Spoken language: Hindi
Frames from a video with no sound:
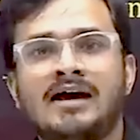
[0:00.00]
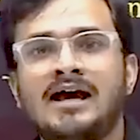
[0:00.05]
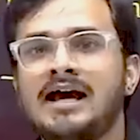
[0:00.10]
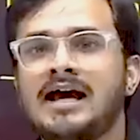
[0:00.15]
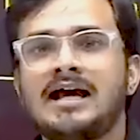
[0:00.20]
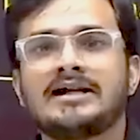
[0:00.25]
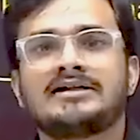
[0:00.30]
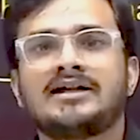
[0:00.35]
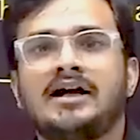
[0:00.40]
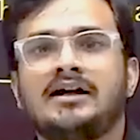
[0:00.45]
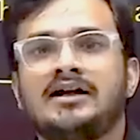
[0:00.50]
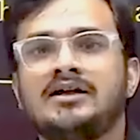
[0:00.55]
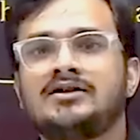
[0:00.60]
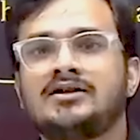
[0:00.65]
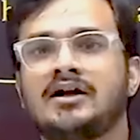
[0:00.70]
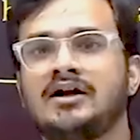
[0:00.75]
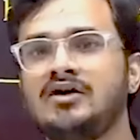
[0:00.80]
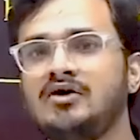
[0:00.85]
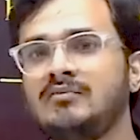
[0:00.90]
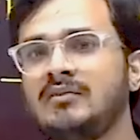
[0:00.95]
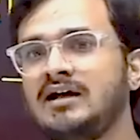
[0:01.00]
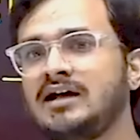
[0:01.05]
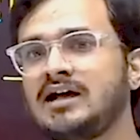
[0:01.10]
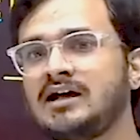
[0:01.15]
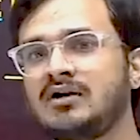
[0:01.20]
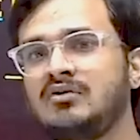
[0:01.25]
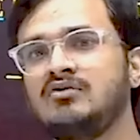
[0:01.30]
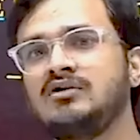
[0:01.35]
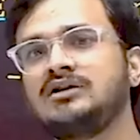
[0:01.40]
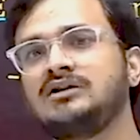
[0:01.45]
मैं ऐसा टीचर नहीं हूं मैं
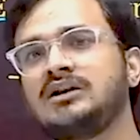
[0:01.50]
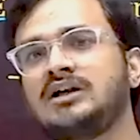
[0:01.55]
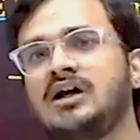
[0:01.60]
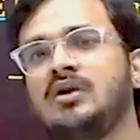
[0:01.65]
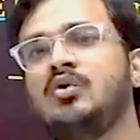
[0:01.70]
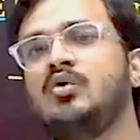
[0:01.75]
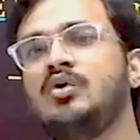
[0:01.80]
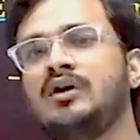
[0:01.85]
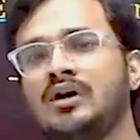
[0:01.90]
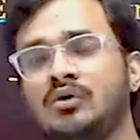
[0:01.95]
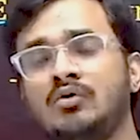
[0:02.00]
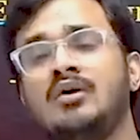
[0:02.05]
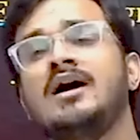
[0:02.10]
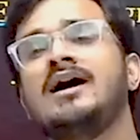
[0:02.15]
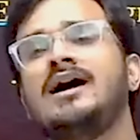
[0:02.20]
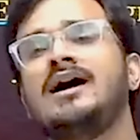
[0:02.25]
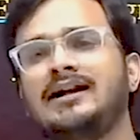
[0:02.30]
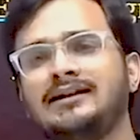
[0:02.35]
ये कहूं कि तेरा हो ना हो